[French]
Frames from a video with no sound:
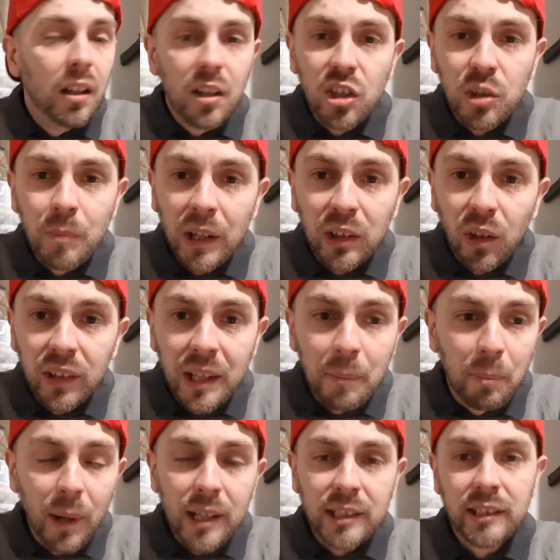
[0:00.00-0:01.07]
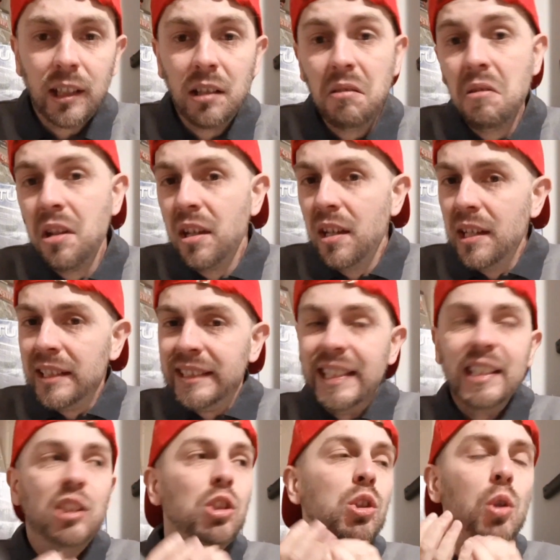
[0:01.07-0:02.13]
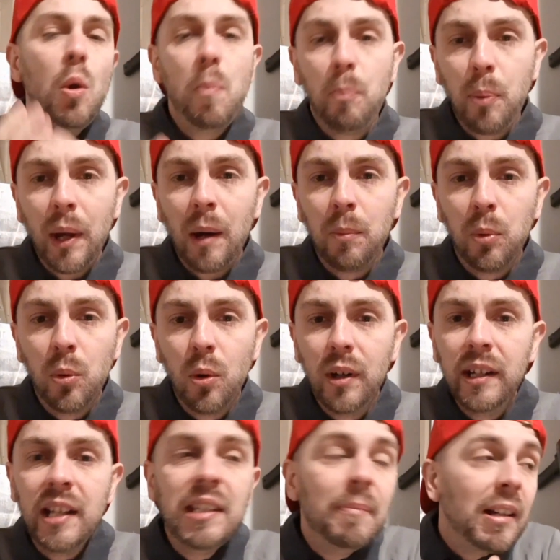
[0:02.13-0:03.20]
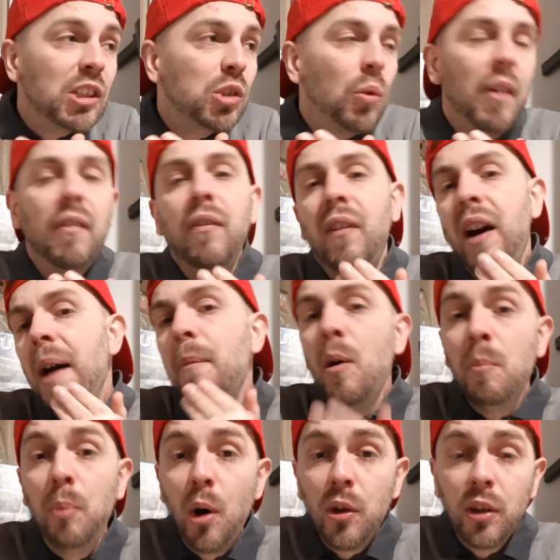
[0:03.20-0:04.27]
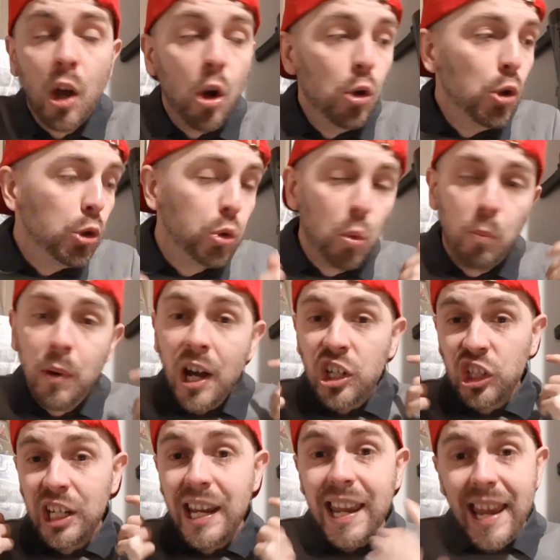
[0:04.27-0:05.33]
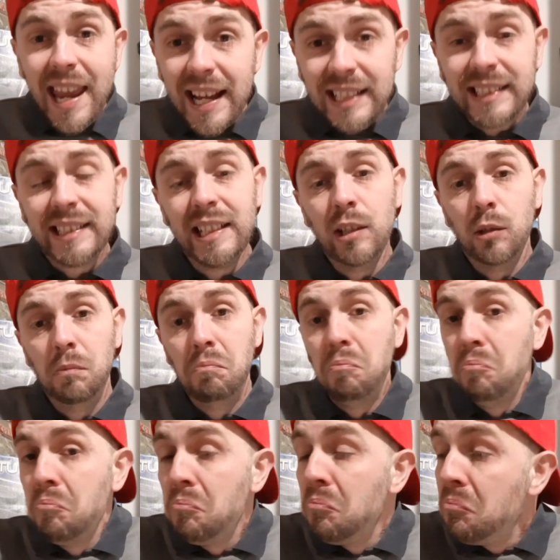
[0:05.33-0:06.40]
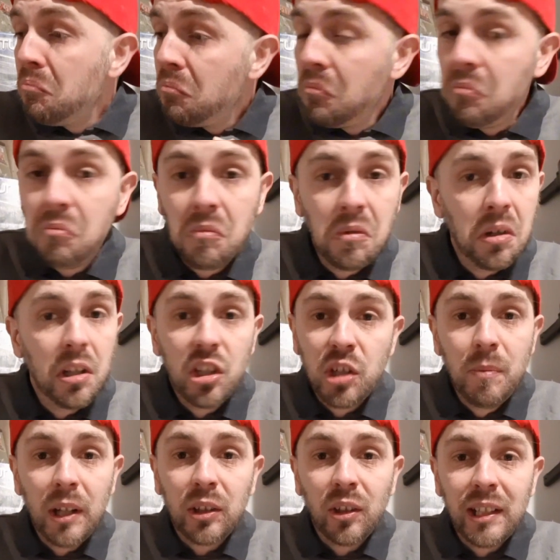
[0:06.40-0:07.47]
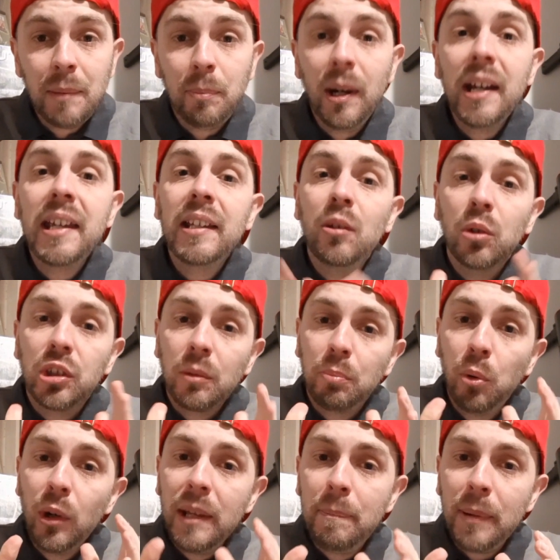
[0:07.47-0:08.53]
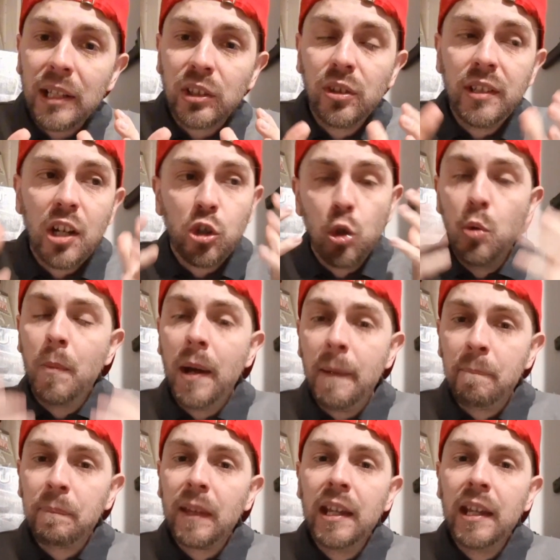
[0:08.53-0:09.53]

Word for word: je m'attendais pas à ça. C'est super beau, l'animation est vraiment bonne, le doublage est excellent. Je m'attendais pas. Et donc, pour les personnages humains,